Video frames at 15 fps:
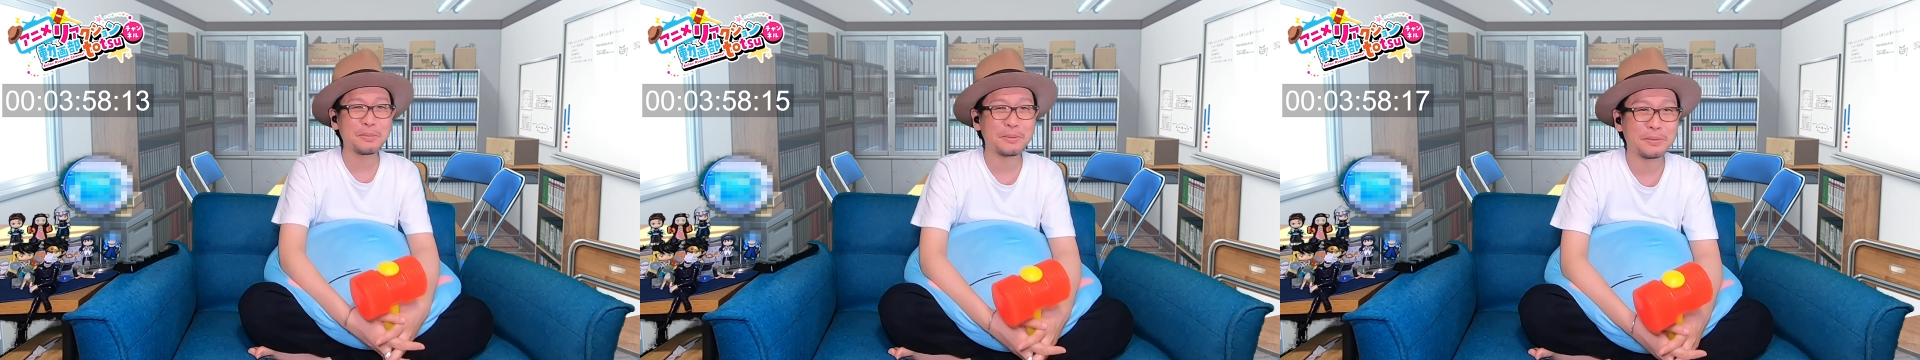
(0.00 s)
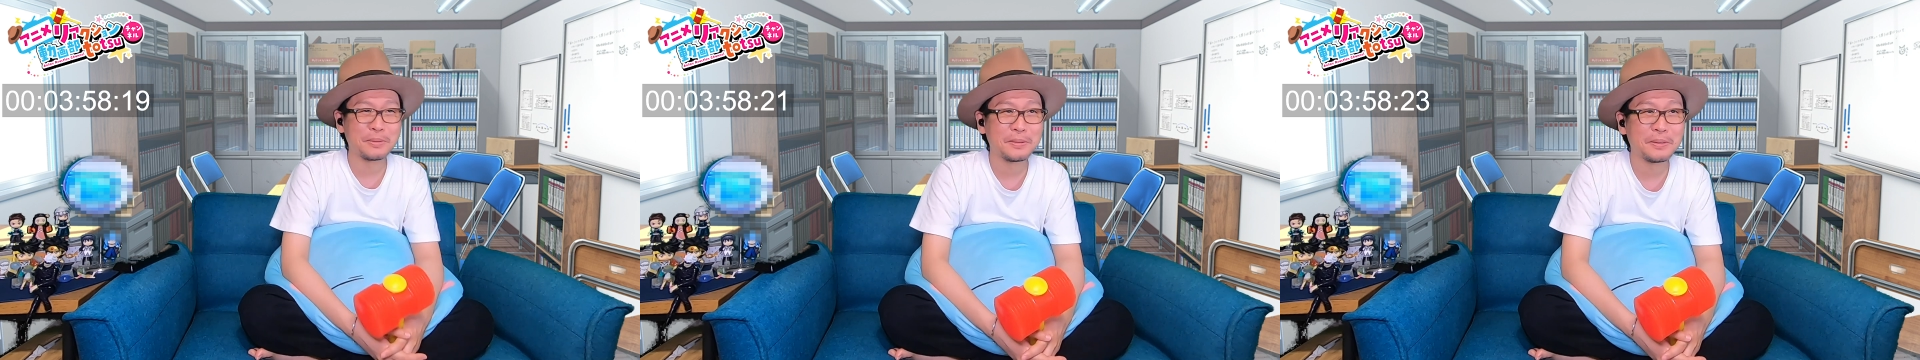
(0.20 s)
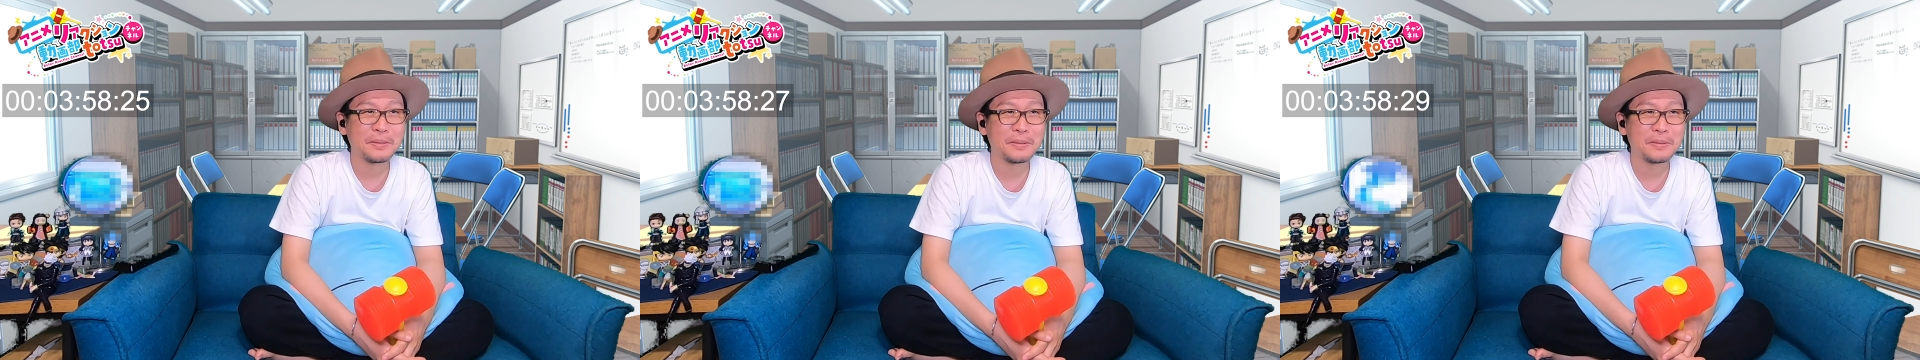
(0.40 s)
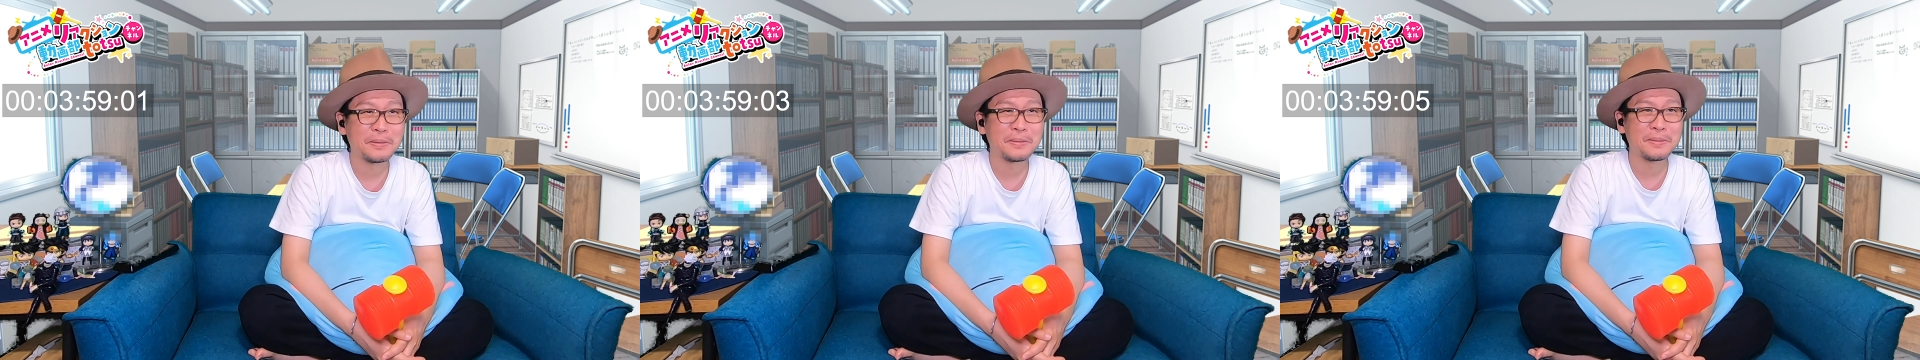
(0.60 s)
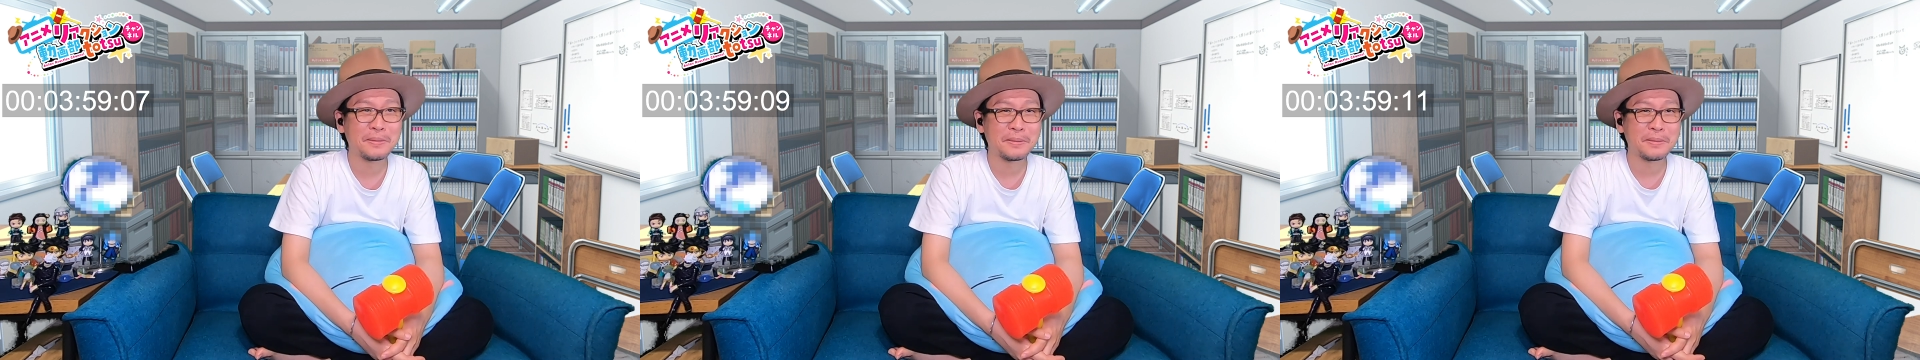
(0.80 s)
夫
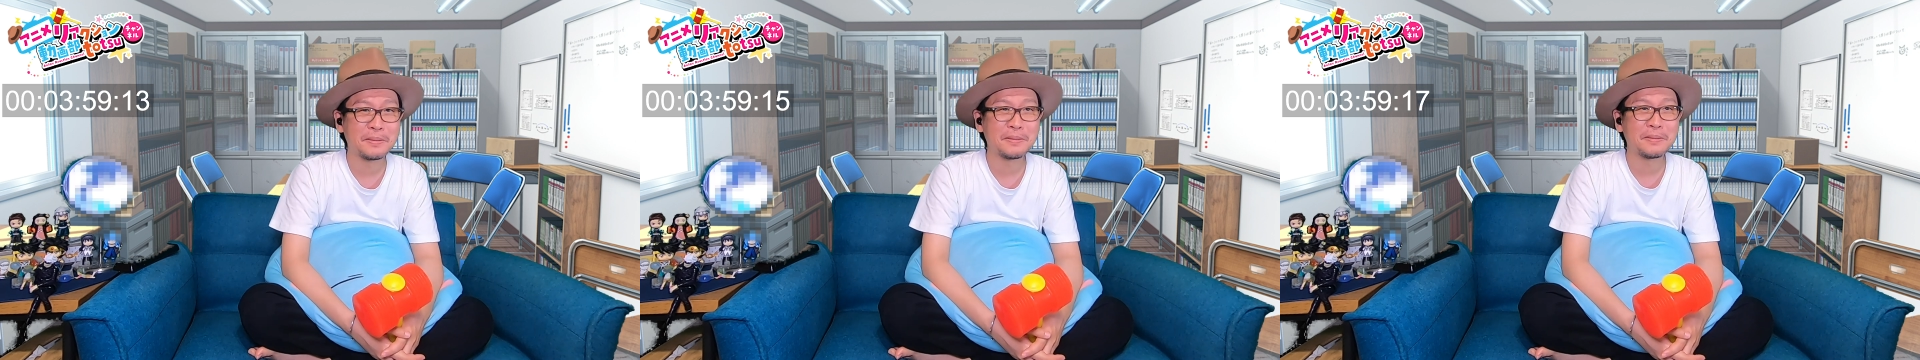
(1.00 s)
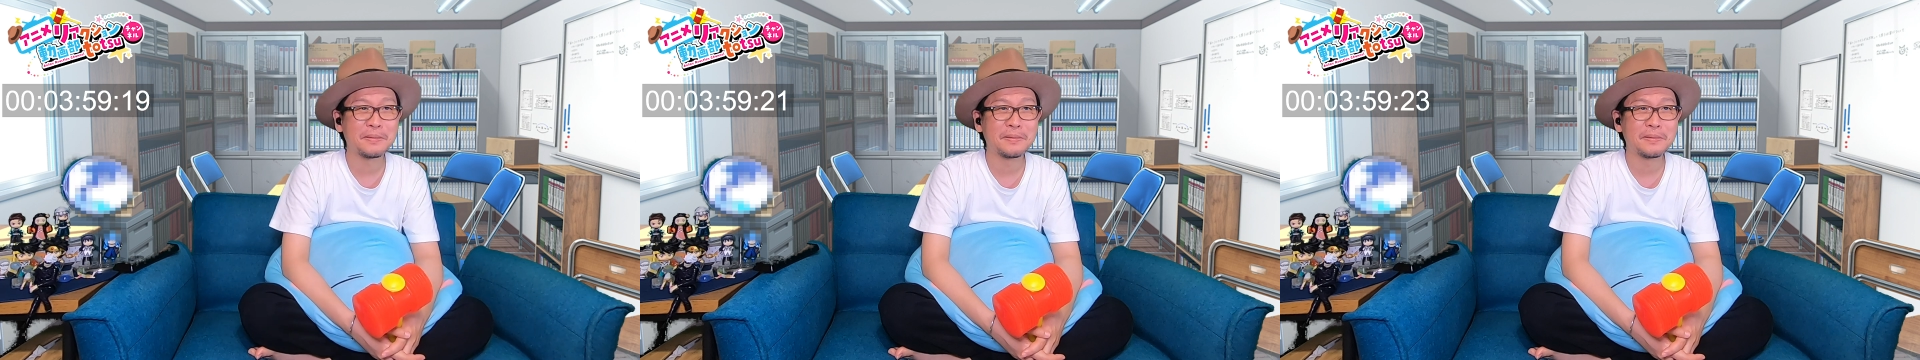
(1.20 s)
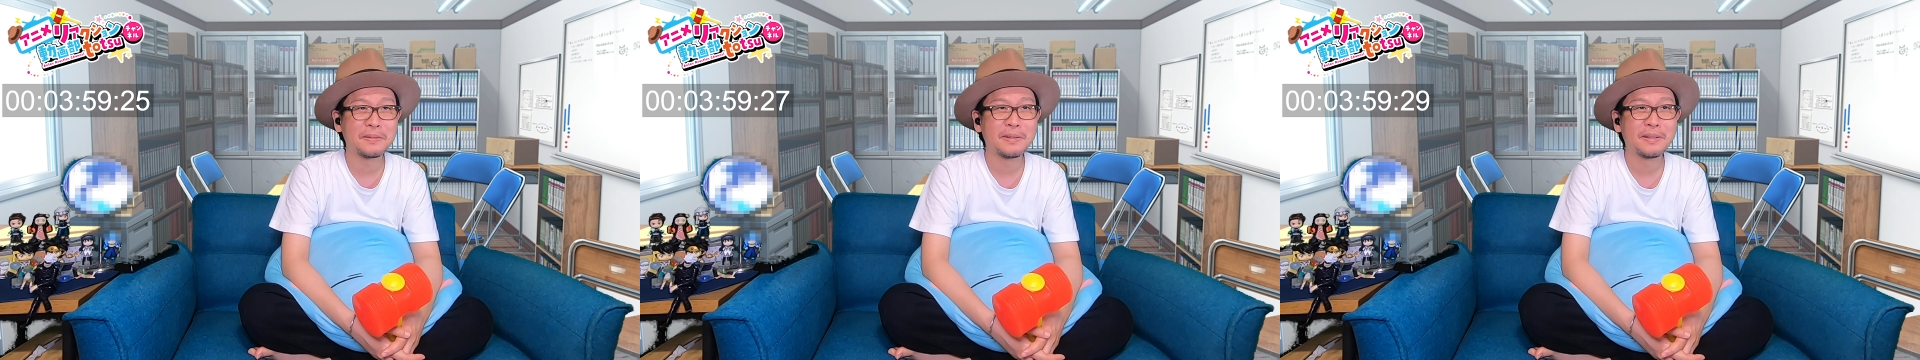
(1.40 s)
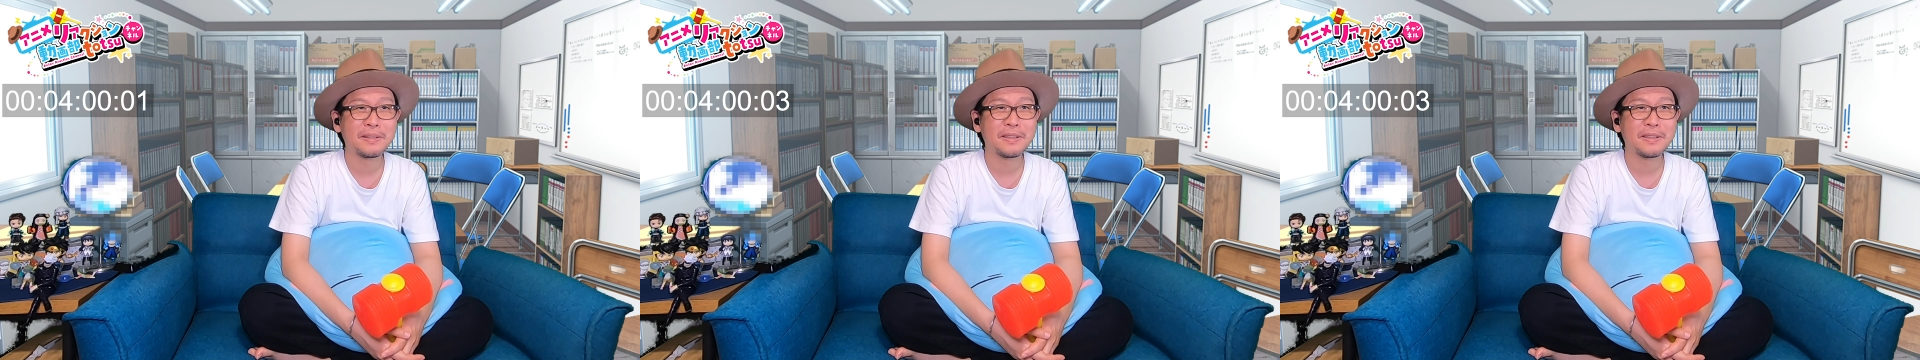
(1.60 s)
うん。